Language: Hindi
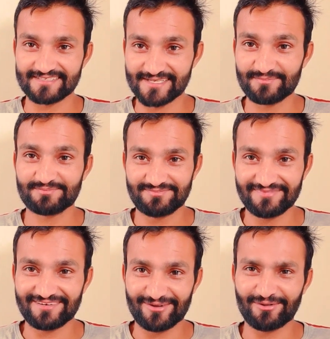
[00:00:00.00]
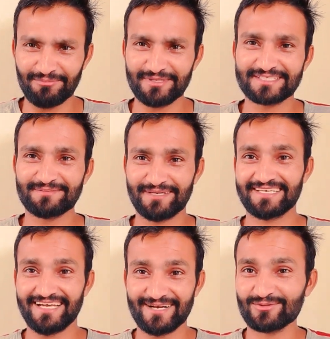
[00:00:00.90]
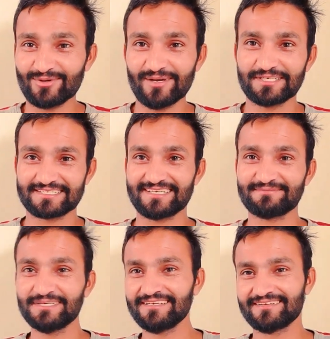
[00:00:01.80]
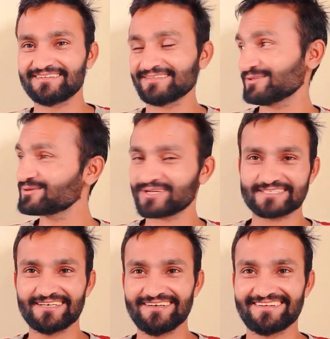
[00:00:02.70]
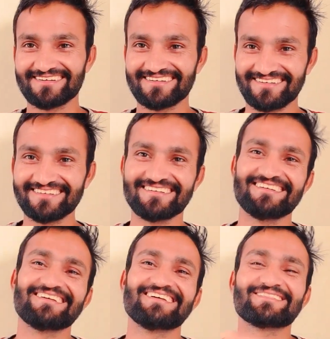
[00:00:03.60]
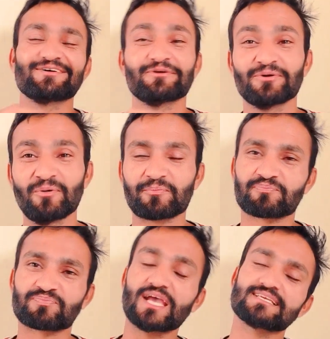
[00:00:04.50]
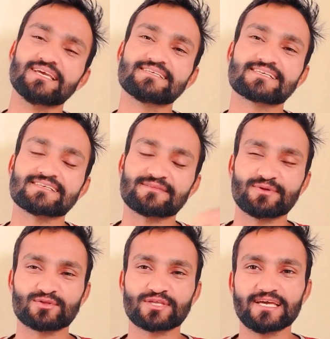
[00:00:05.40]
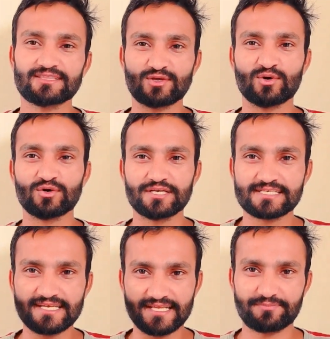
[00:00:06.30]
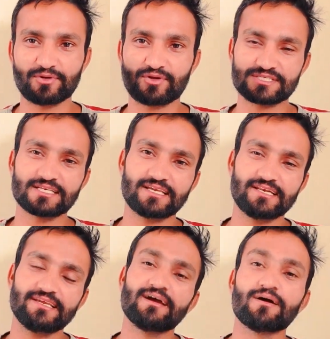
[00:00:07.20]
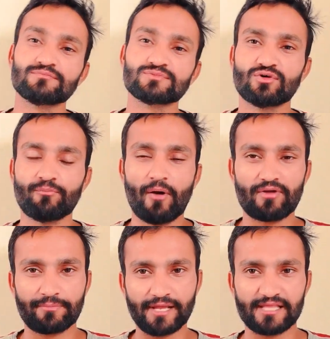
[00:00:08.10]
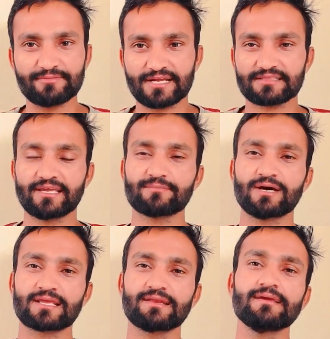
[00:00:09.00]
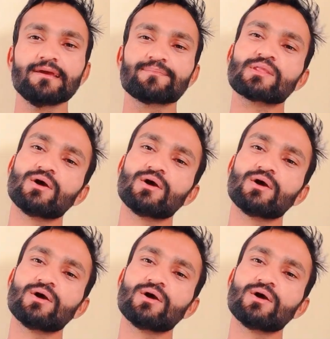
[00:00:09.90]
जब ऑब्वियस ही बात है यार हुआ है मेरे साथ में थोड़ा सा तो ऐसा ही इसके साथ में होता है तो इसीलिए प्रिकॉशन के लिए हम जो पावर अपने हाथ में रखते हैं एक बार के लिए